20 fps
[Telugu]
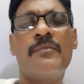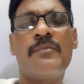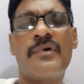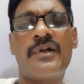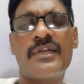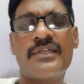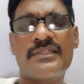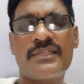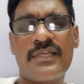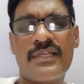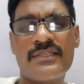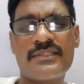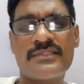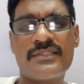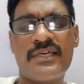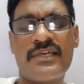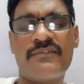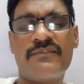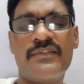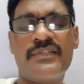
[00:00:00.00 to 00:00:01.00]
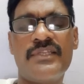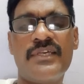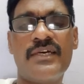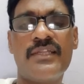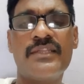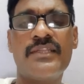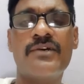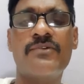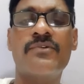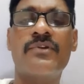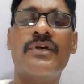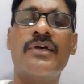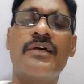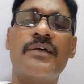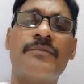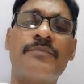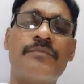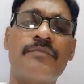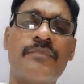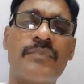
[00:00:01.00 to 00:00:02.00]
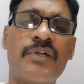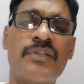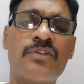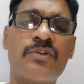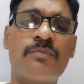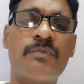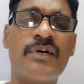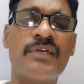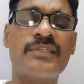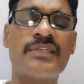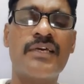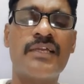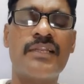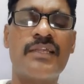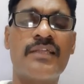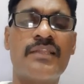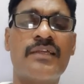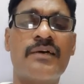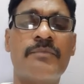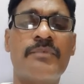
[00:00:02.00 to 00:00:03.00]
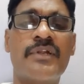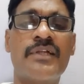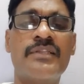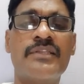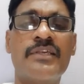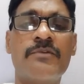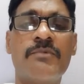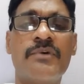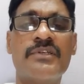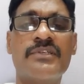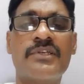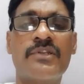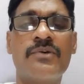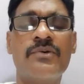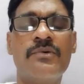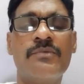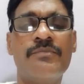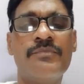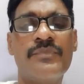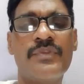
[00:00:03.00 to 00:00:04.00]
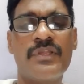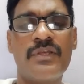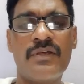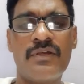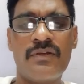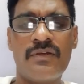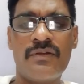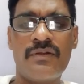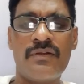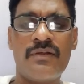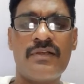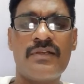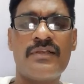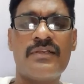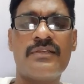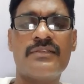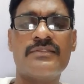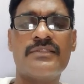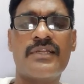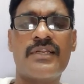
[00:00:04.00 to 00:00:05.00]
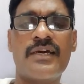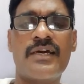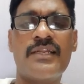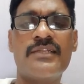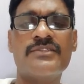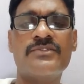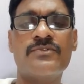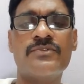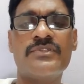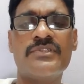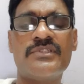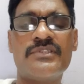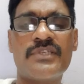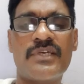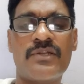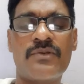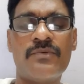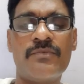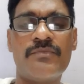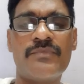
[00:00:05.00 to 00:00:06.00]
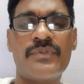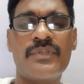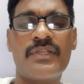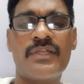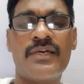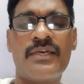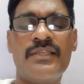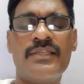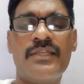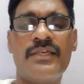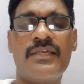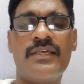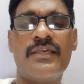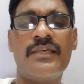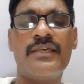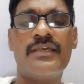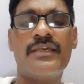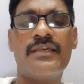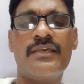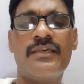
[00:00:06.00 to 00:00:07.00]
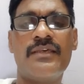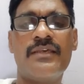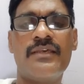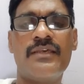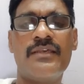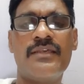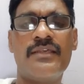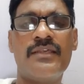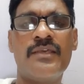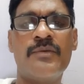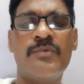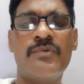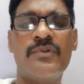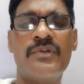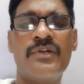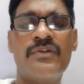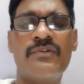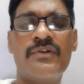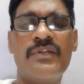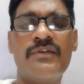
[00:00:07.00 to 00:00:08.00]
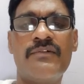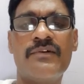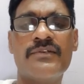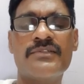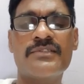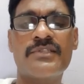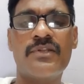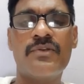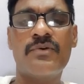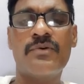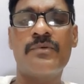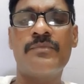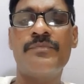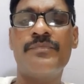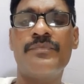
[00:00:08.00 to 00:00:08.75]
పాఠశాల స్థాయి విద్య అంతా కూడా మాతృభాష లేదా ప్రాంతీయ భాషలో జరగాలని సూచించారు అయితే ఇప్పుడున్నటువంటి వ్యవస్థలో